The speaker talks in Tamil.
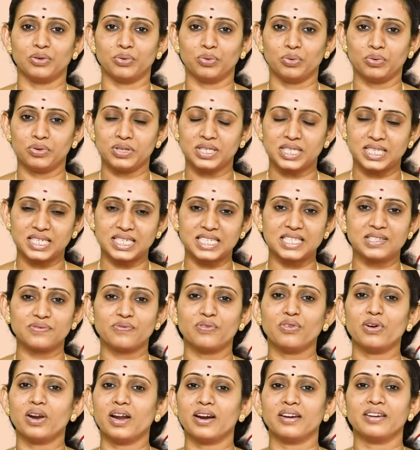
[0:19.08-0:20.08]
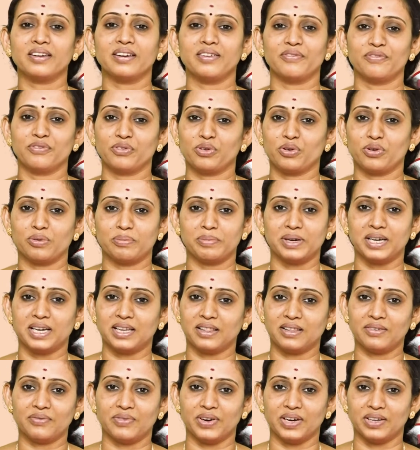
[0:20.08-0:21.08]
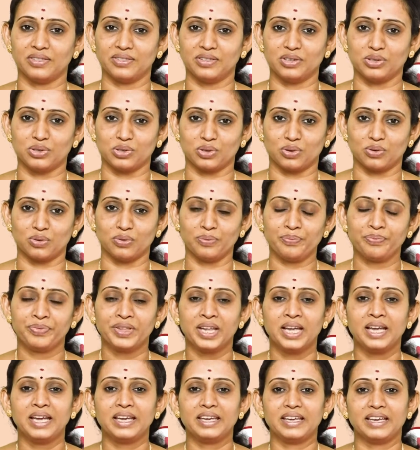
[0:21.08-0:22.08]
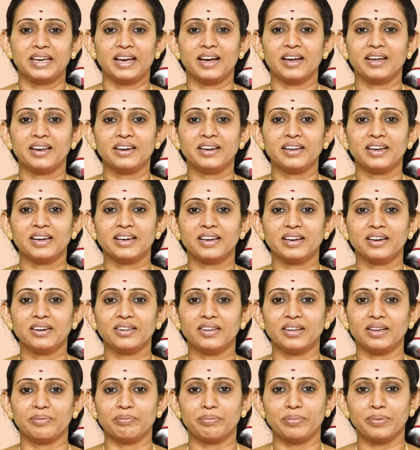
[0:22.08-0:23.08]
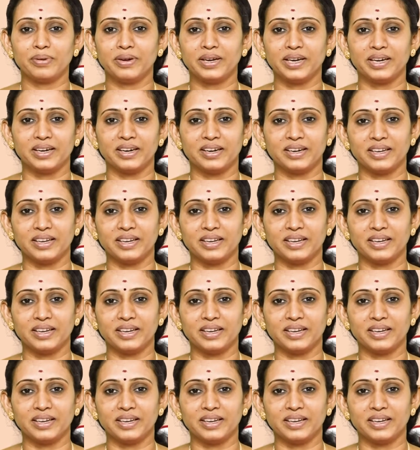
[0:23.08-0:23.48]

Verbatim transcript: ஒரு ஸ்ட்ரெஸ்ஃபுல்லான என்விரான்மெண்ட்டில் தான் வாழ்ந்துட்டுருக்கோம் யாரை கேட்டாலும் எப்போ என்னை